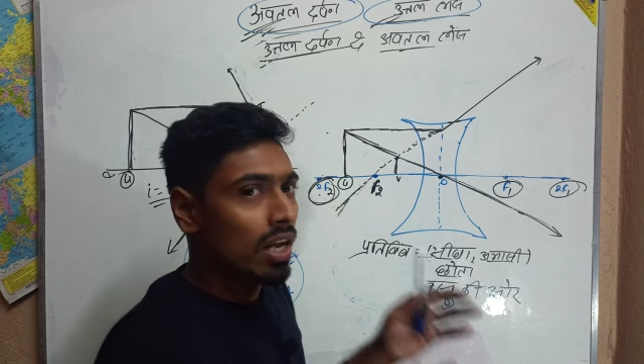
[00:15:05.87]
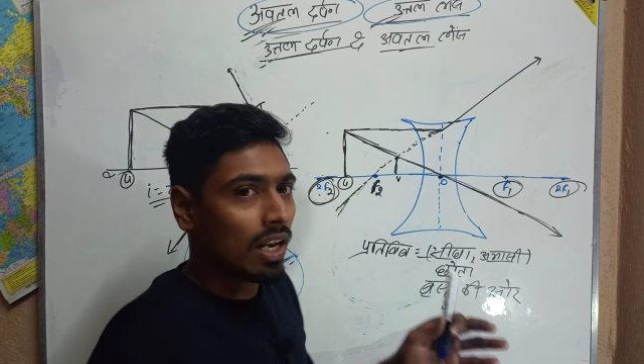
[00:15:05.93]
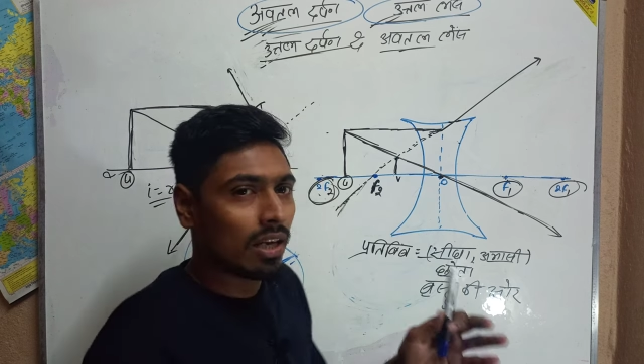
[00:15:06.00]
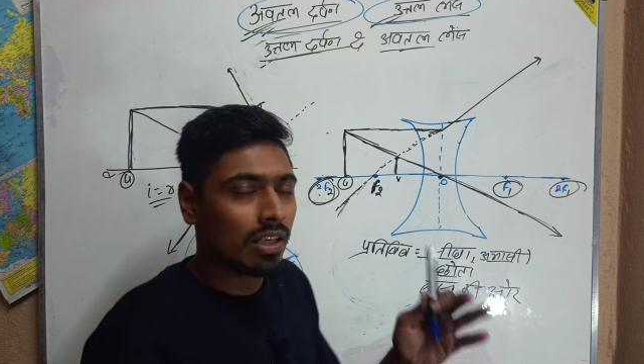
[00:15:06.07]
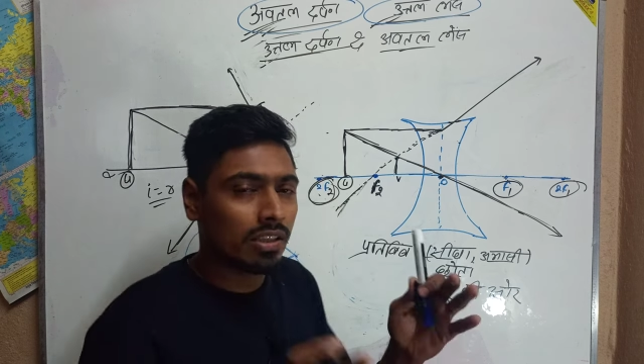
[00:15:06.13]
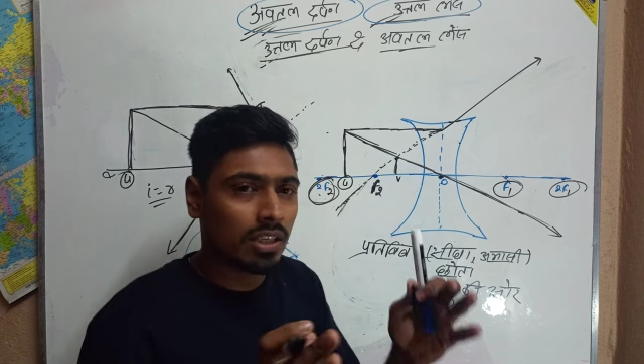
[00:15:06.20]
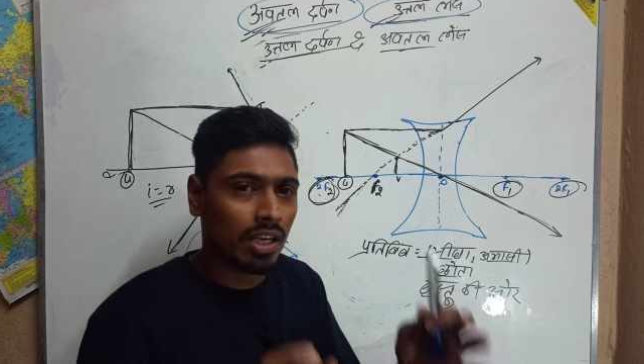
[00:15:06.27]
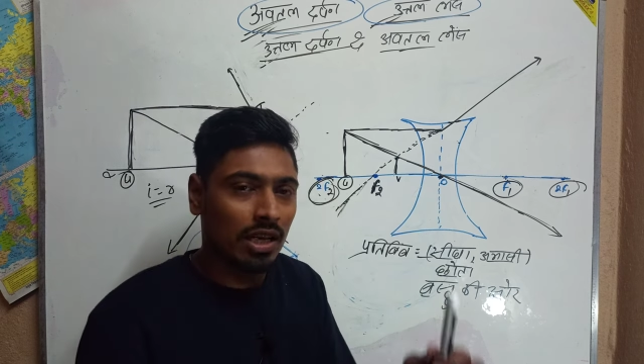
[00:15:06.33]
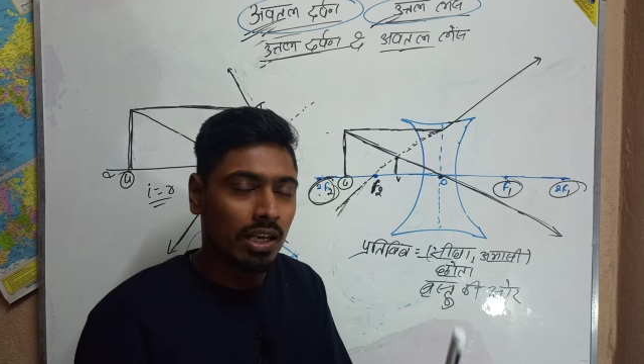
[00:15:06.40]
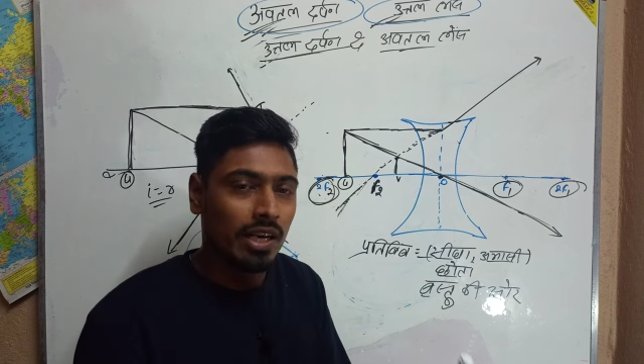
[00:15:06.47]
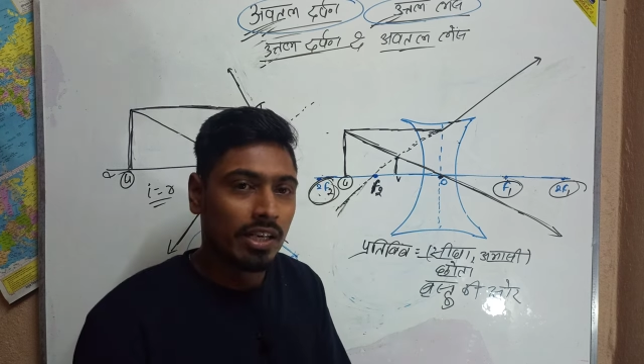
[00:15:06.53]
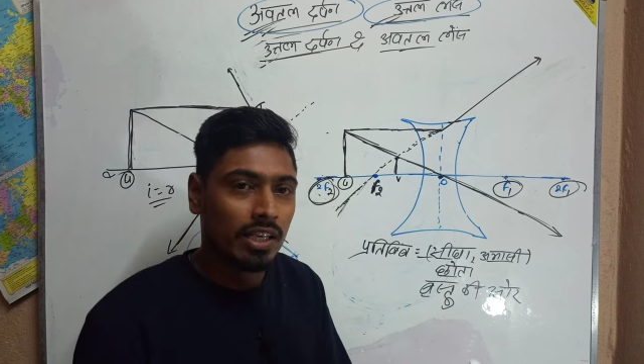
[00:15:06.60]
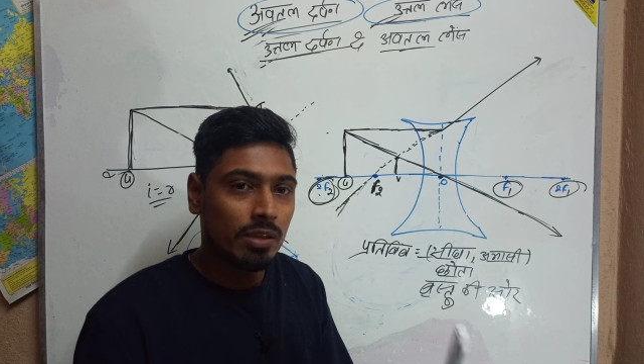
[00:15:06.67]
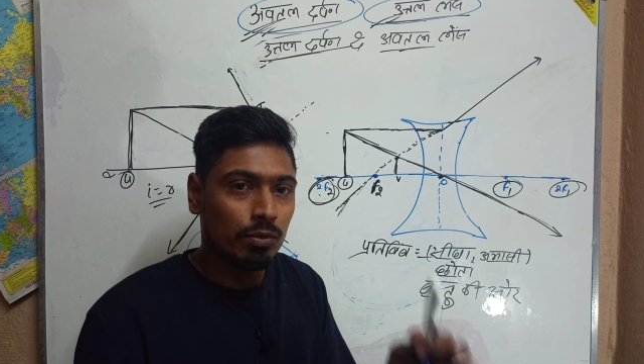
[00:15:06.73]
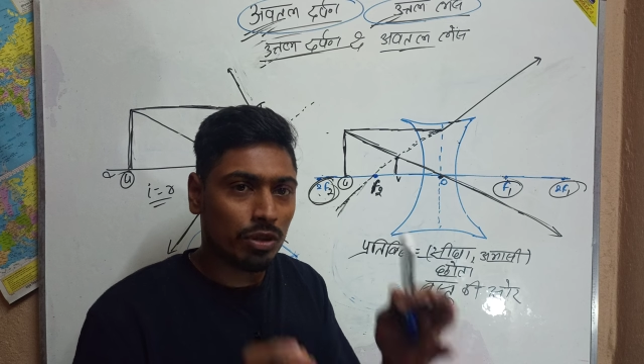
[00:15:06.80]
सारा किसका
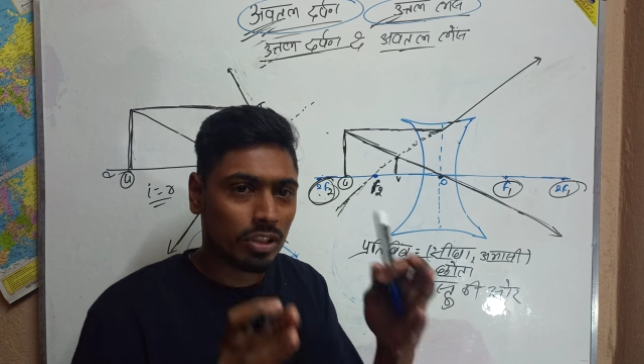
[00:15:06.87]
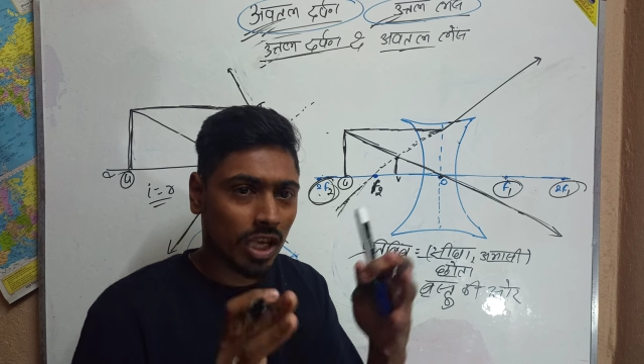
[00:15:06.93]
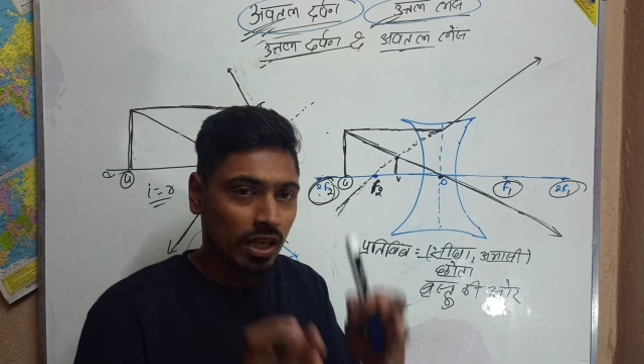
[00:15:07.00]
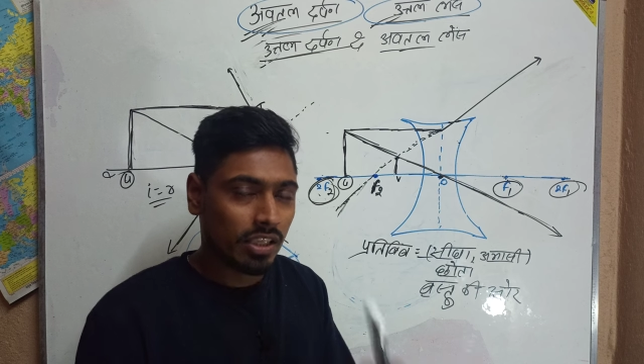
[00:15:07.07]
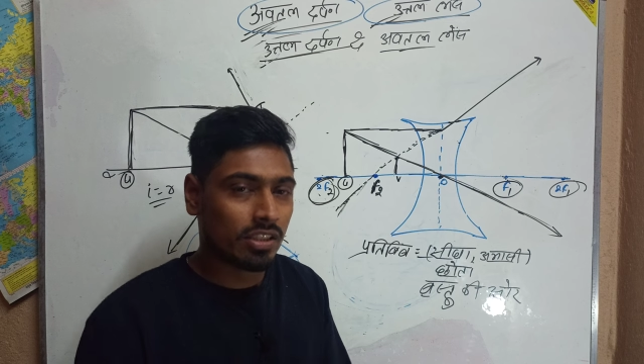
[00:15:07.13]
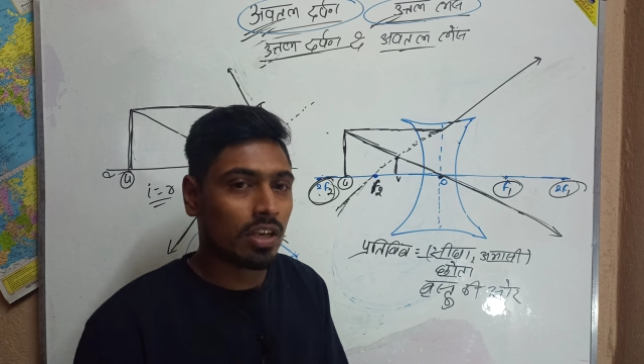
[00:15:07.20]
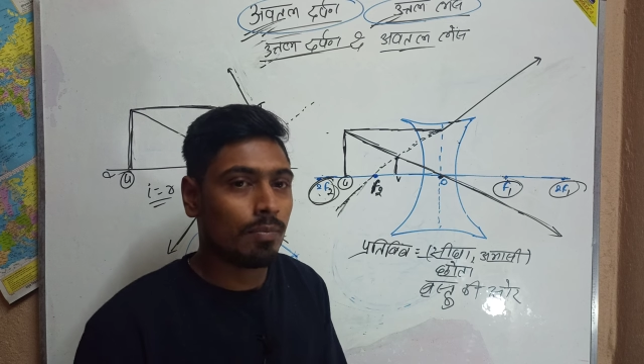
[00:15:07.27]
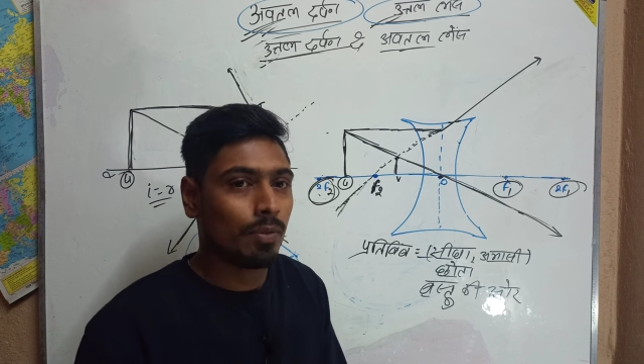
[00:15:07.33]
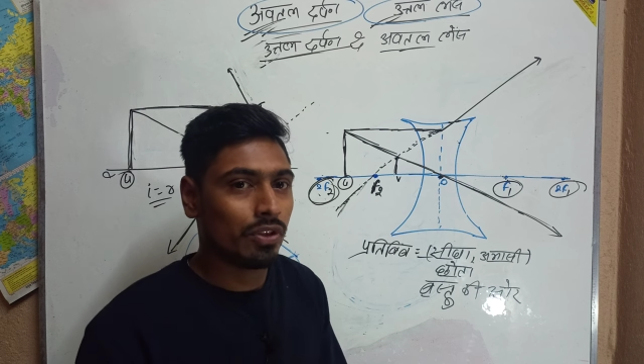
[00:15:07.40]
नेगेटिव होता है किसका